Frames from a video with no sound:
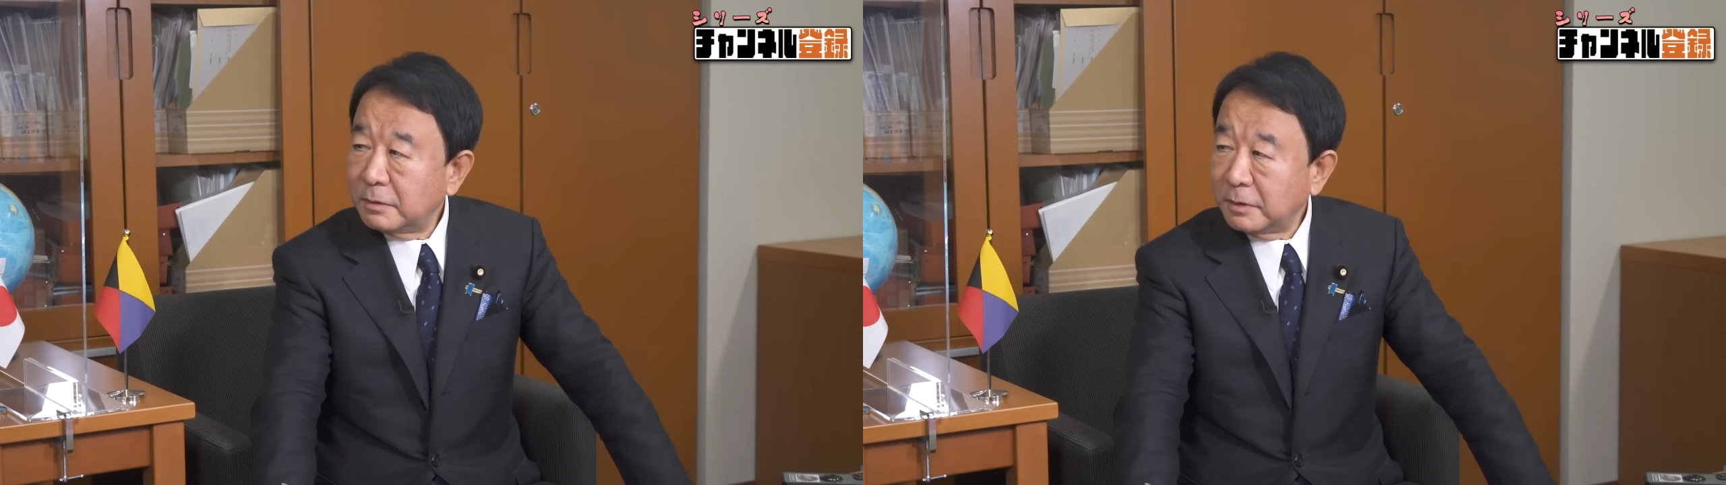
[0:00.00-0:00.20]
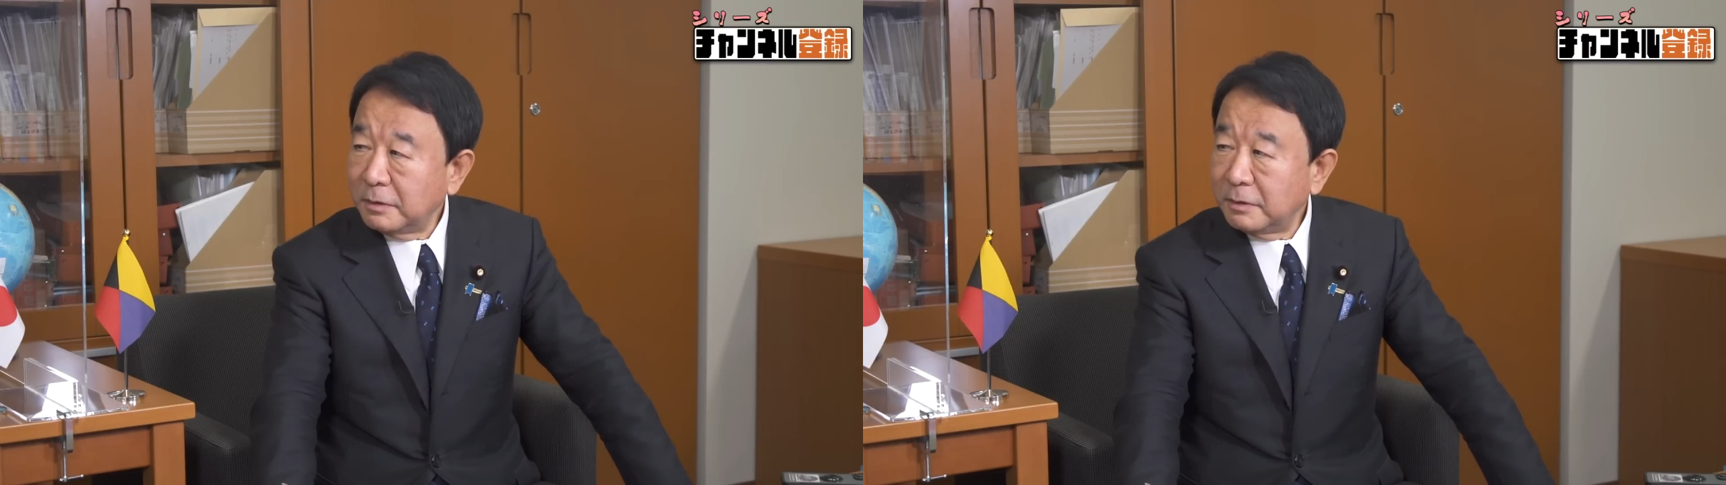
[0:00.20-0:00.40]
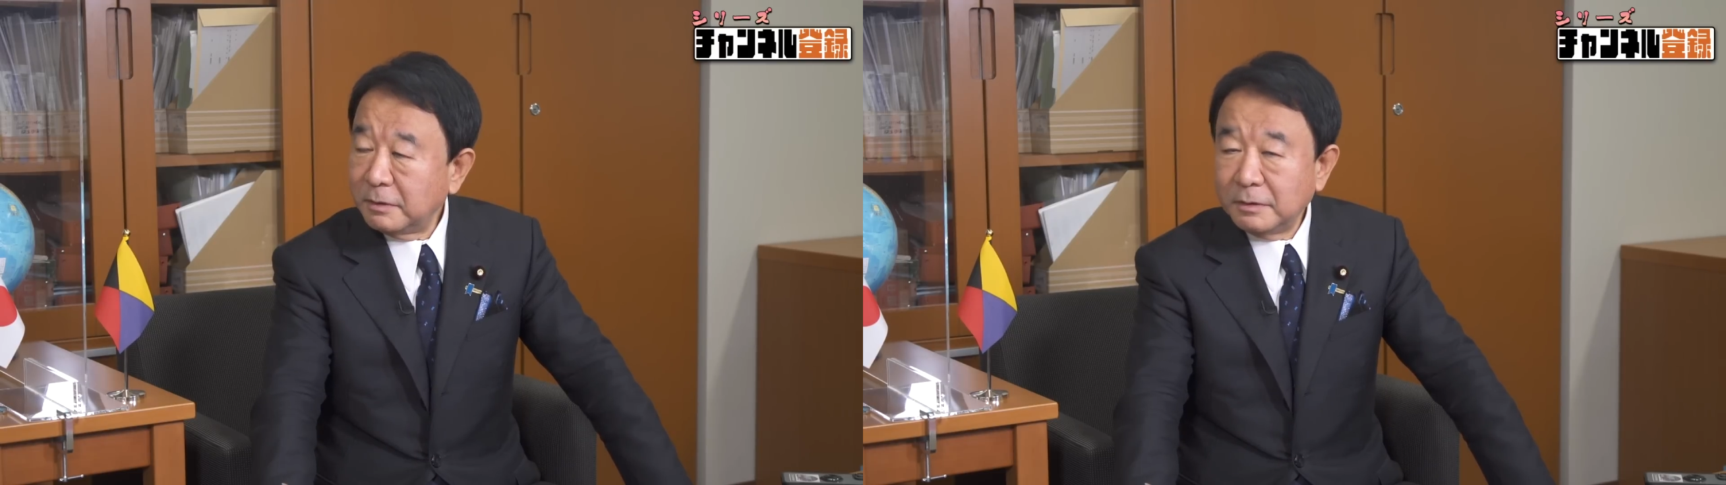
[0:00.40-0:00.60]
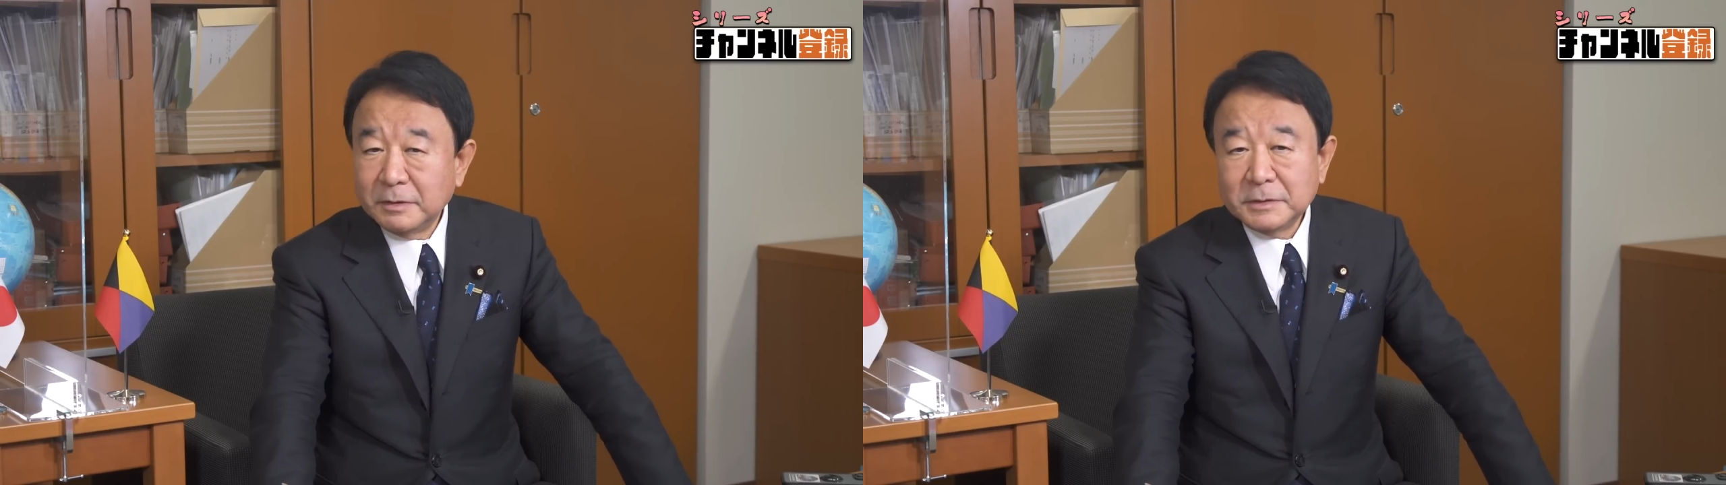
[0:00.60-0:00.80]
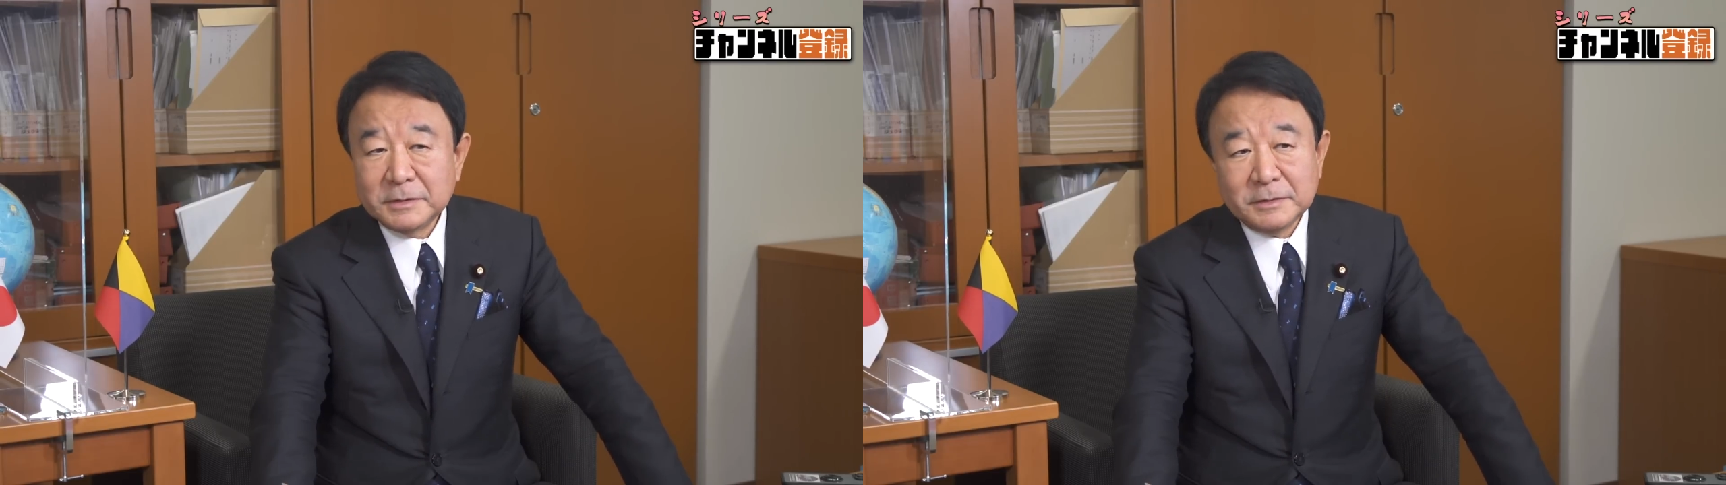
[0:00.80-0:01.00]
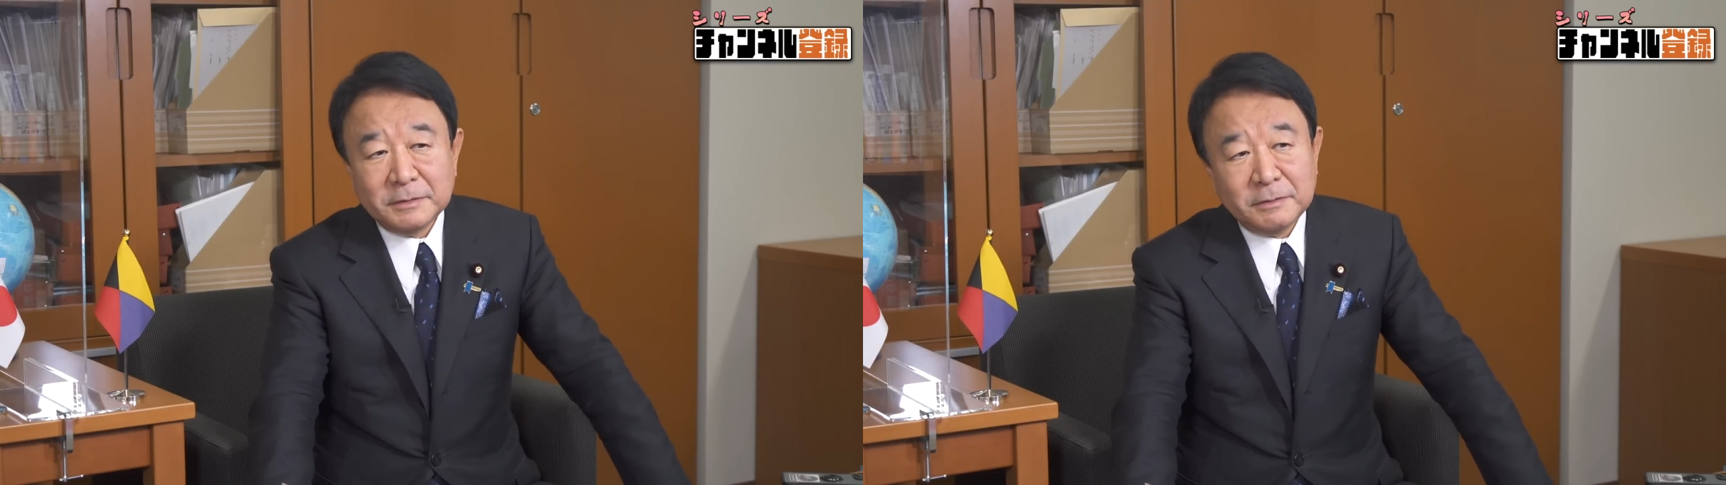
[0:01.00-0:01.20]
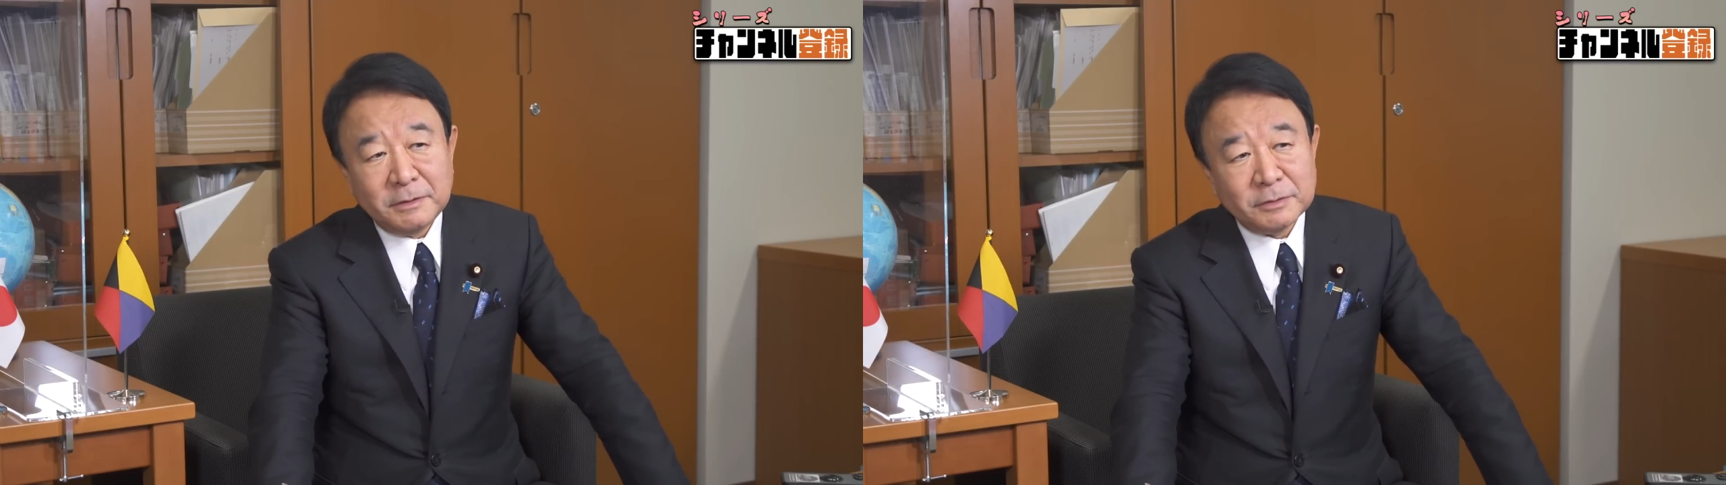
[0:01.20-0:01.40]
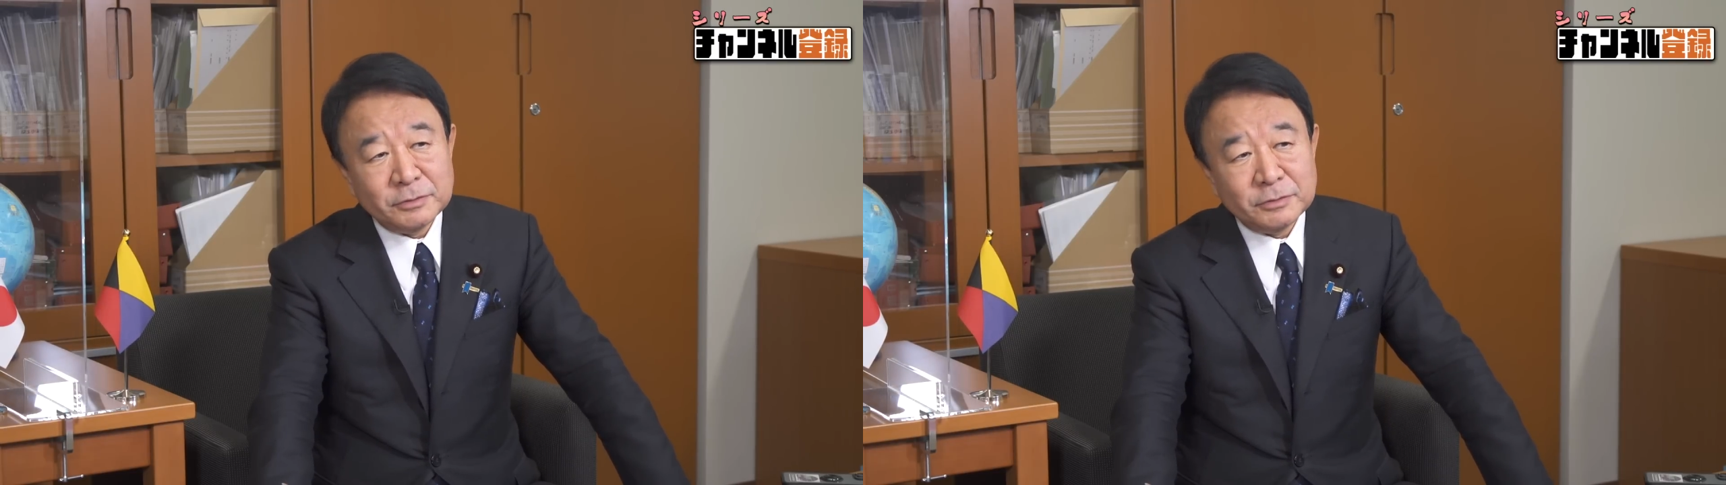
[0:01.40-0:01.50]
うん、ね、あ